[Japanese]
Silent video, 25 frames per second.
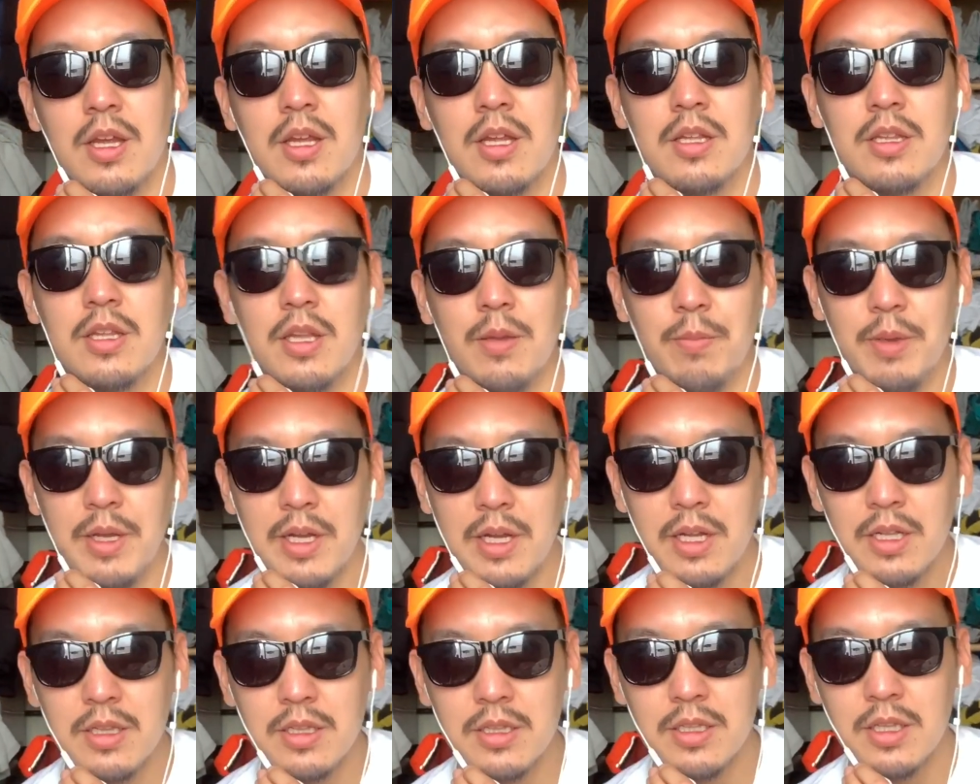で
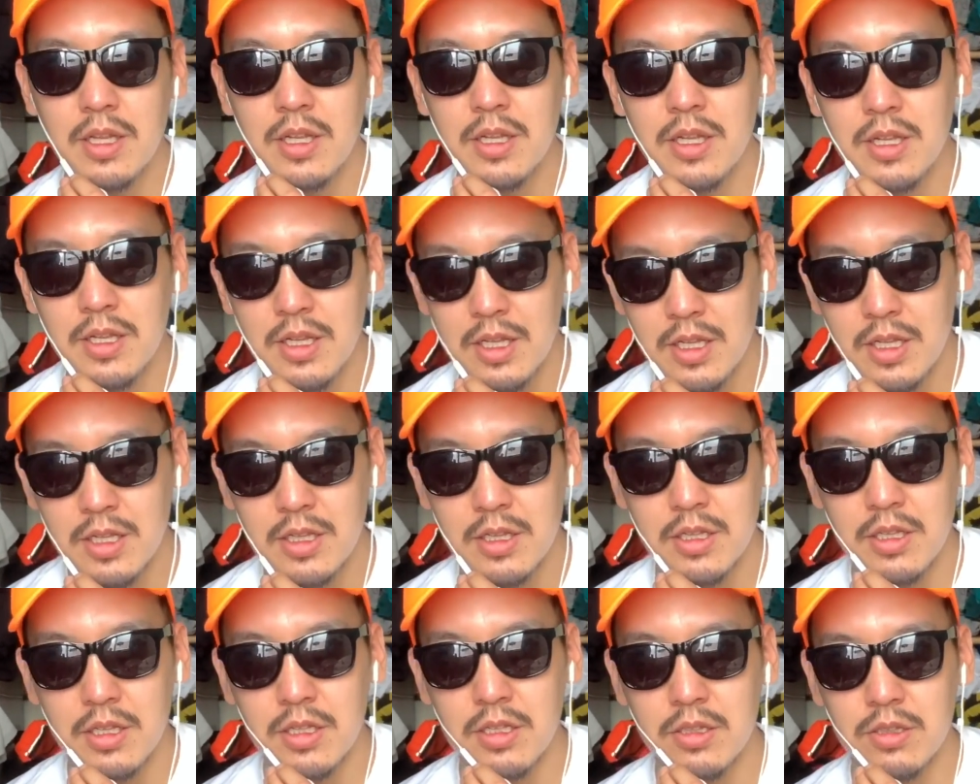ベランダでね
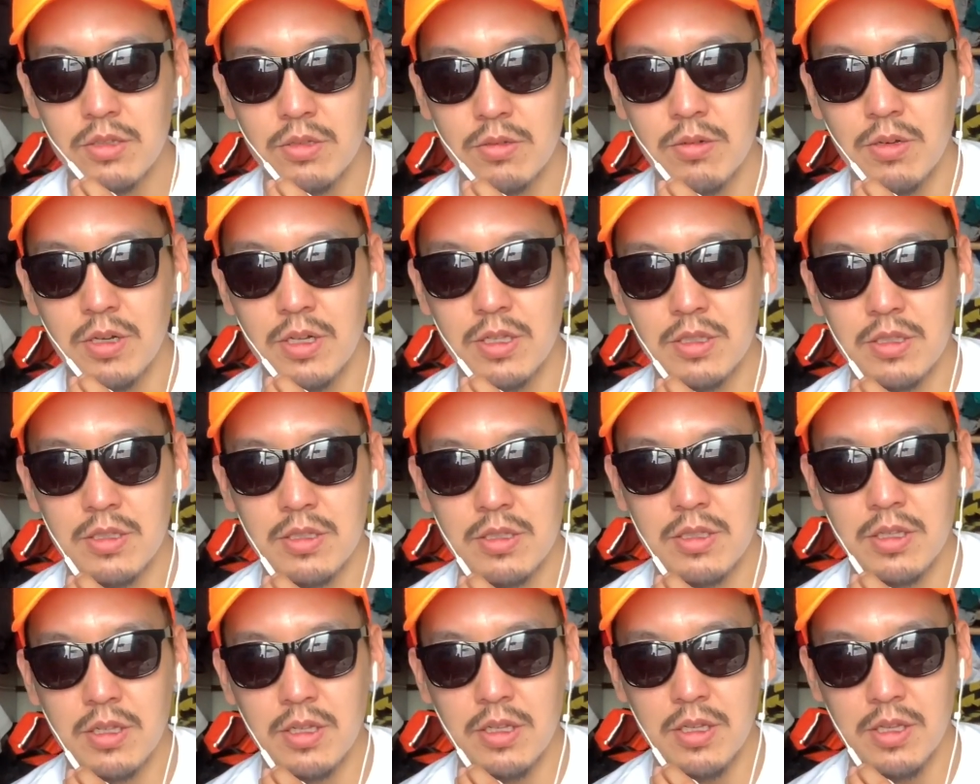テントを張っ
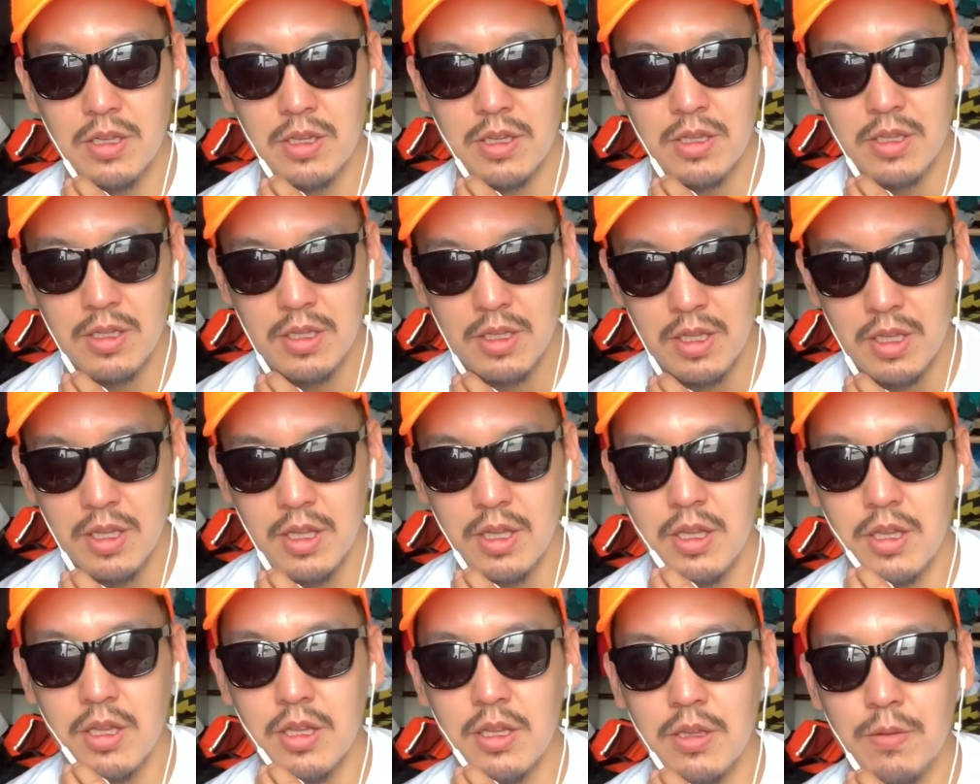たりして
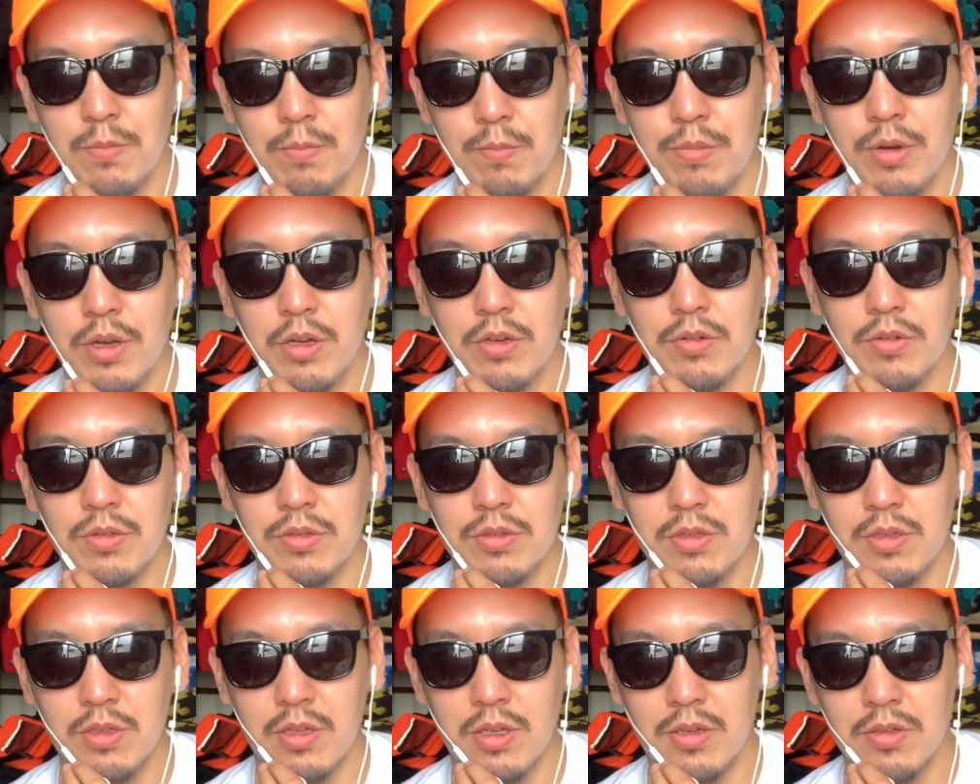1泊を
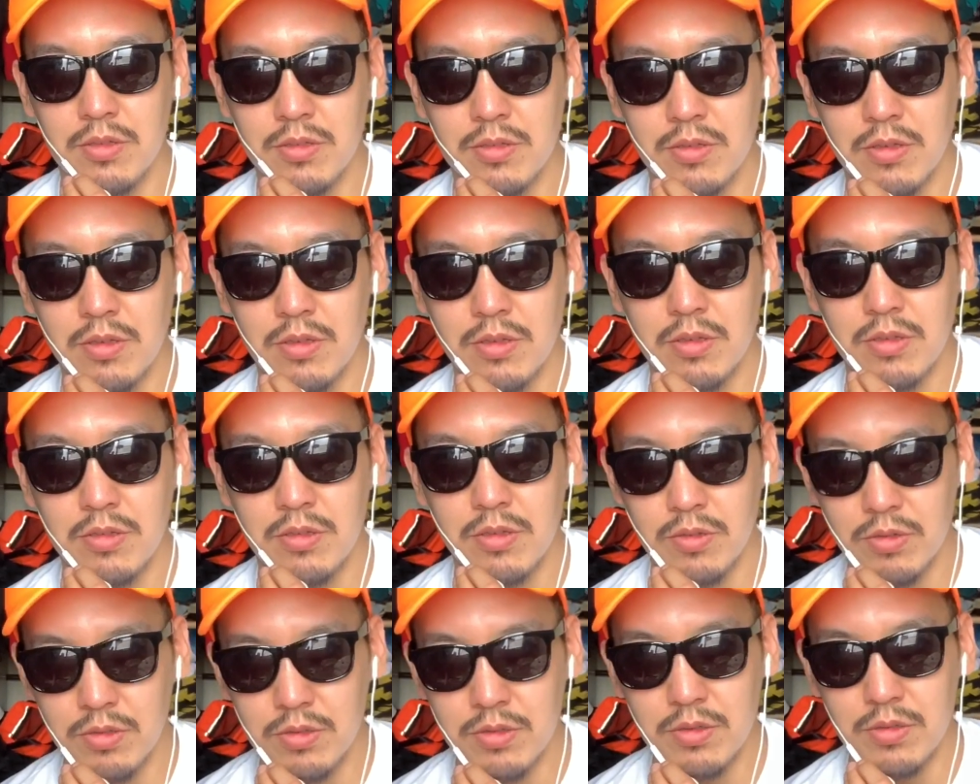過
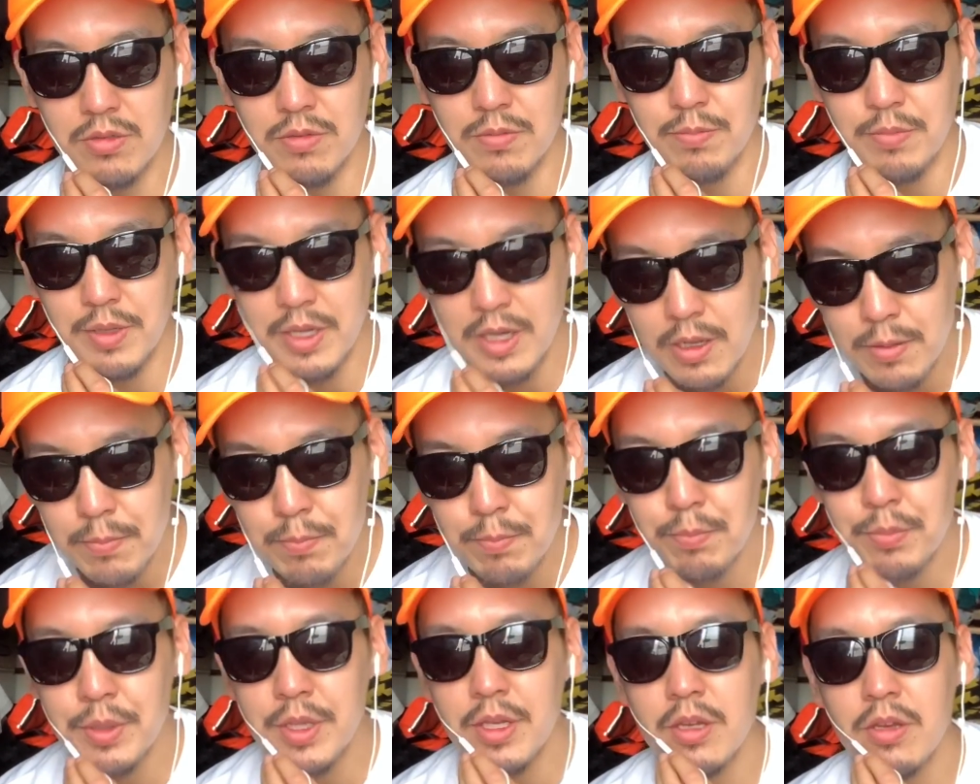ごす
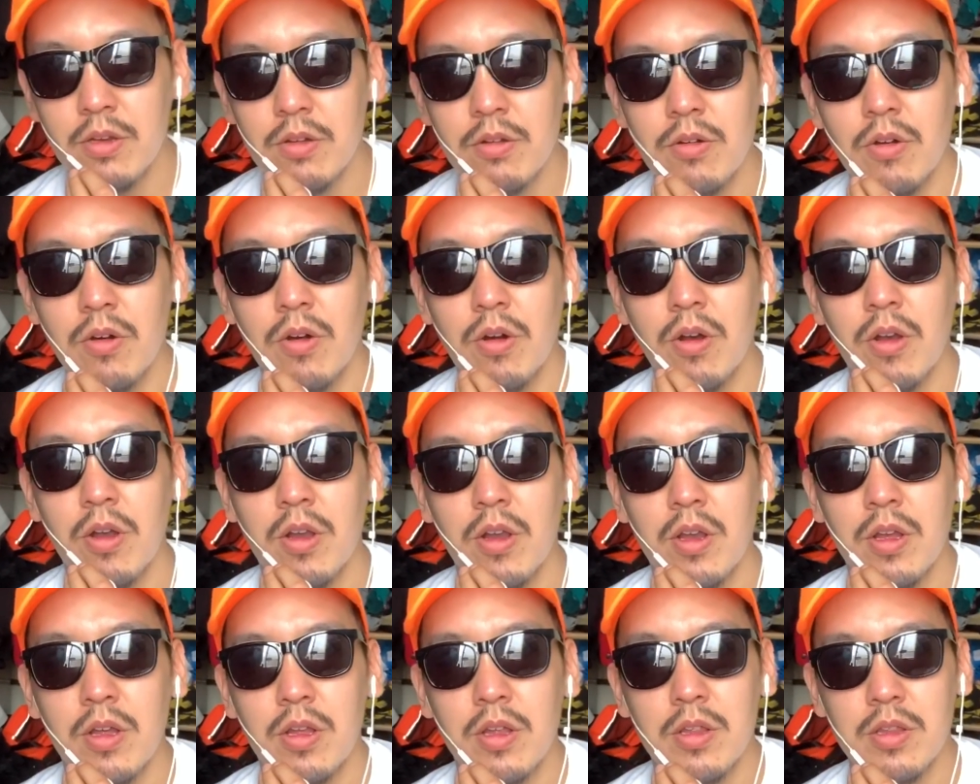ベランピングを
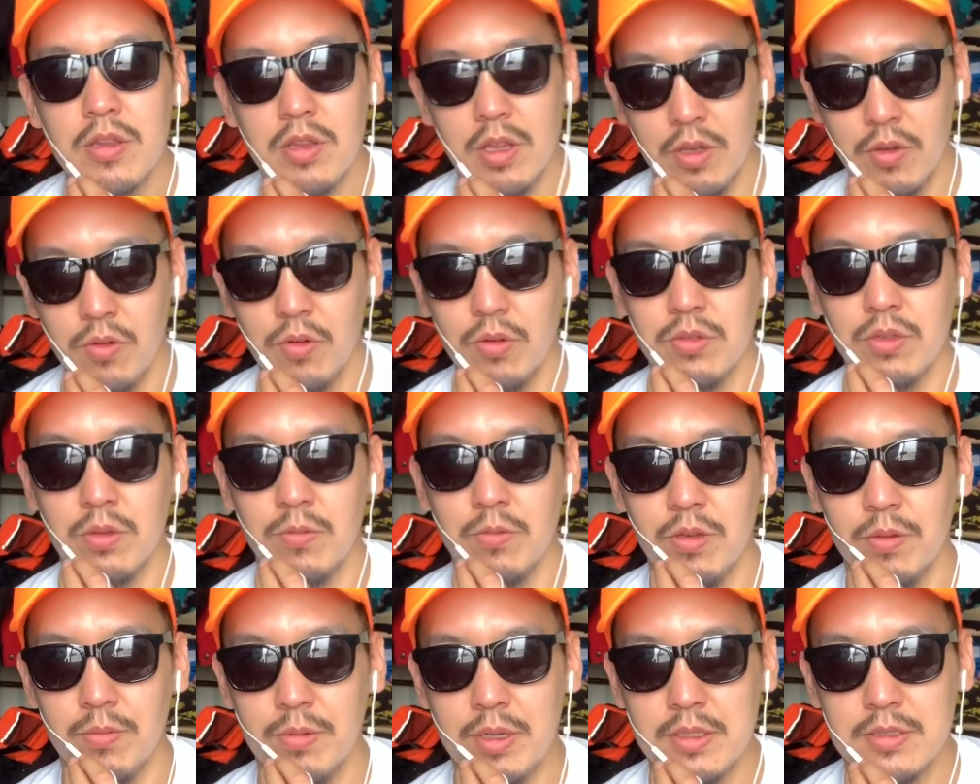していこうと思い
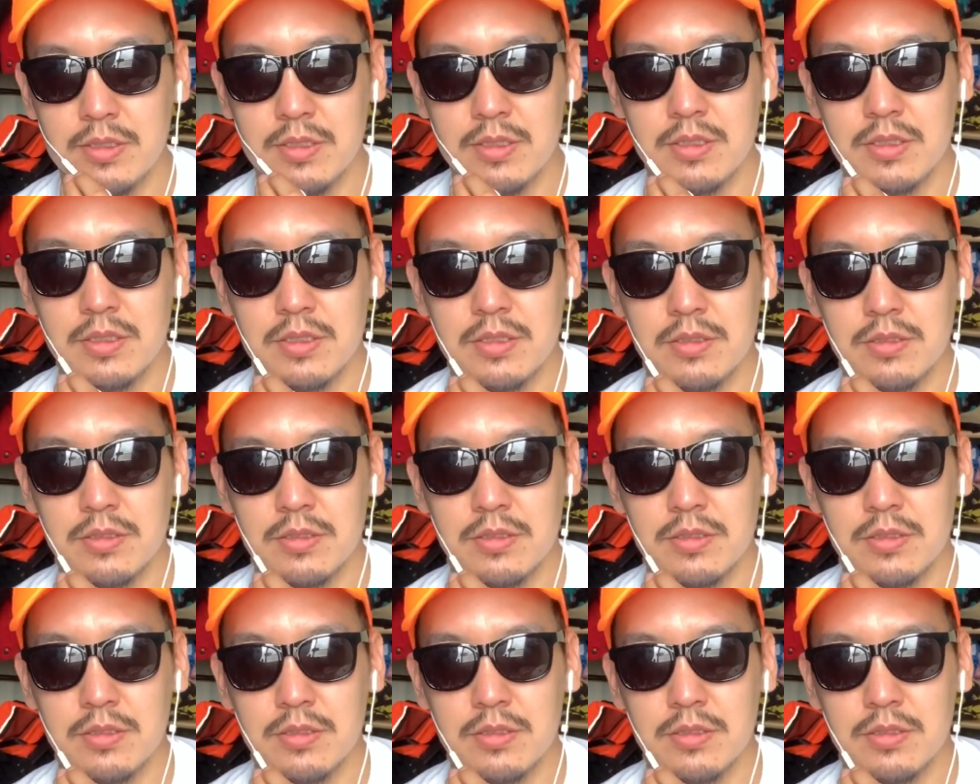ます。